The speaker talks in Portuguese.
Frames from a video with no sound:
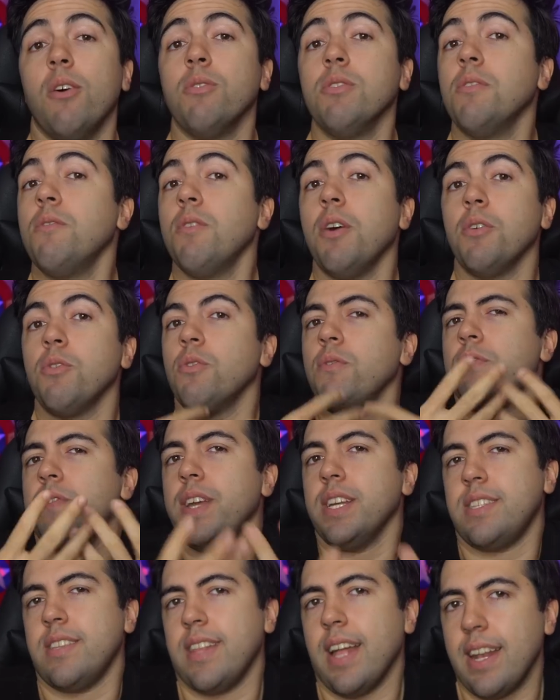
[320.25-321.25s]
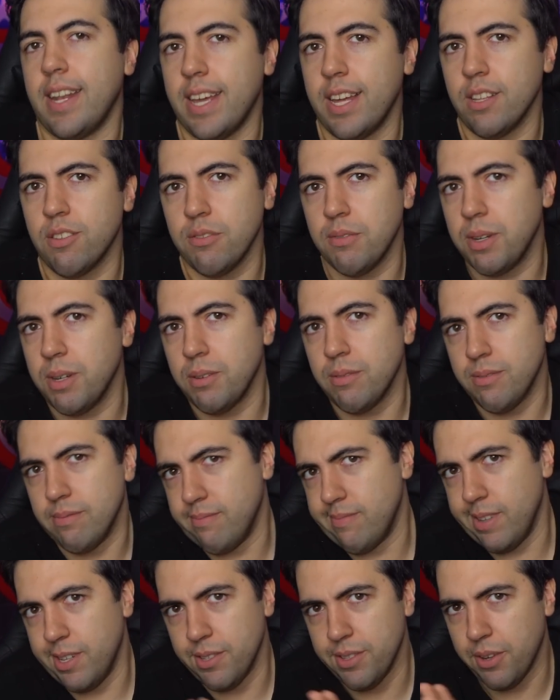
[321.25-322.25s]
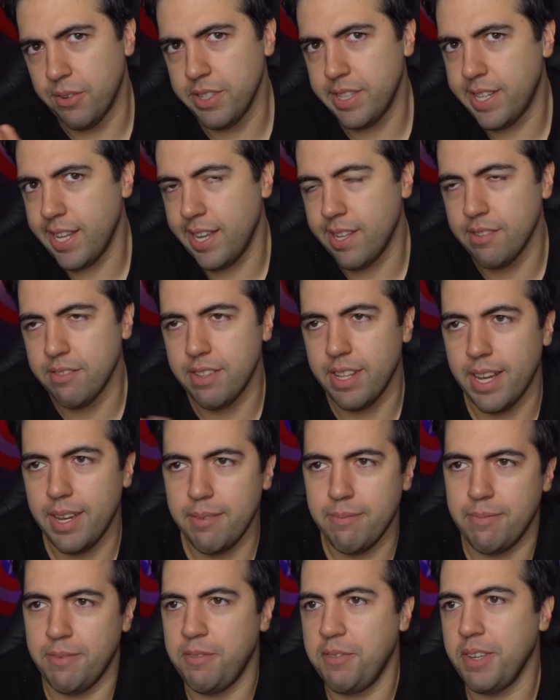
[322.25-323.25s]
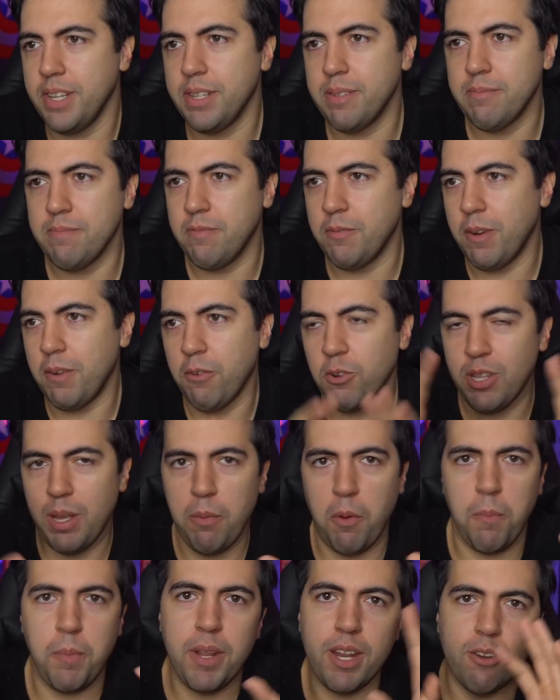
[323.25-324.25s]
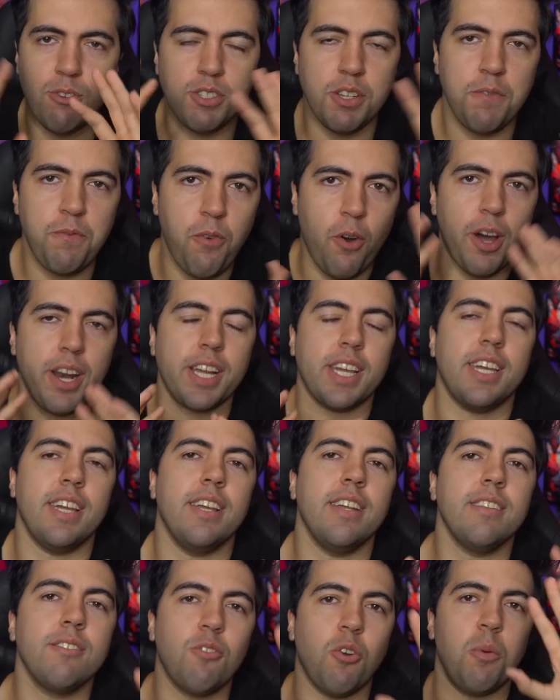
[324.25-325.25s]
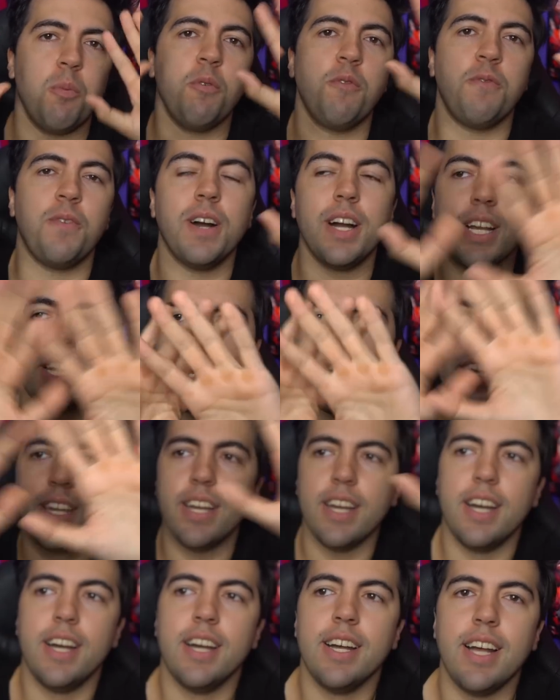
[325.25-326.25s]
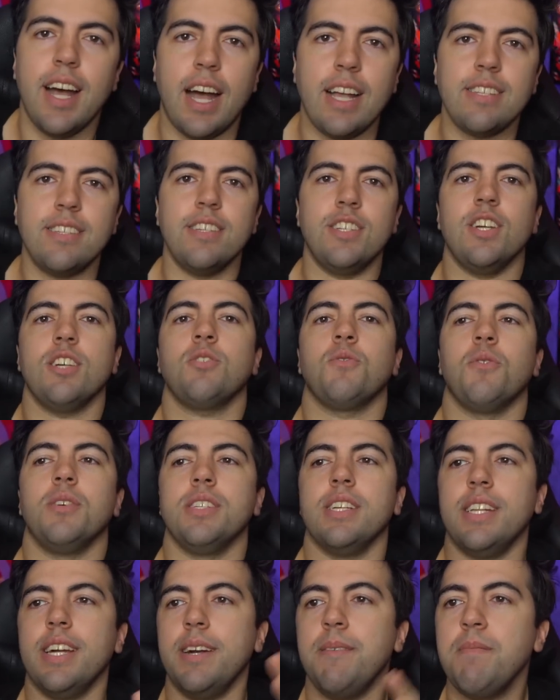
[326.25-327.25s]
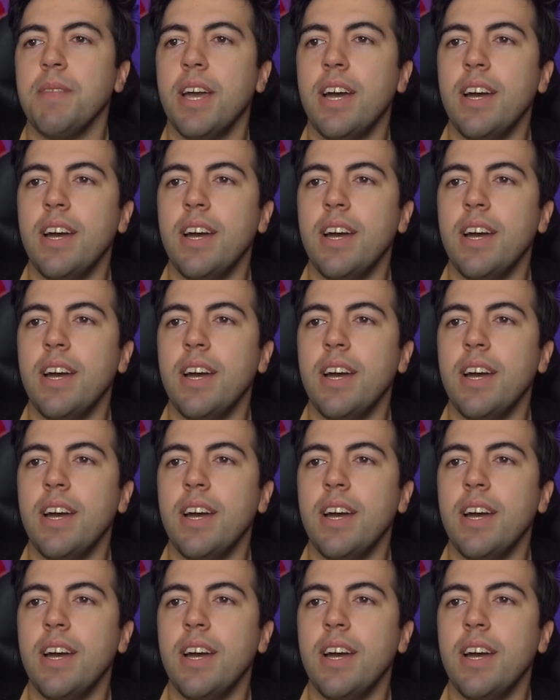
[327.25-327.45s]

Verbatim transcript: Eu não, eu não vi esse talento, eu, eu não entendo, né? Enfim, mas vou dar minha opinião de fora aqui, como fã que assiste as coisas, né?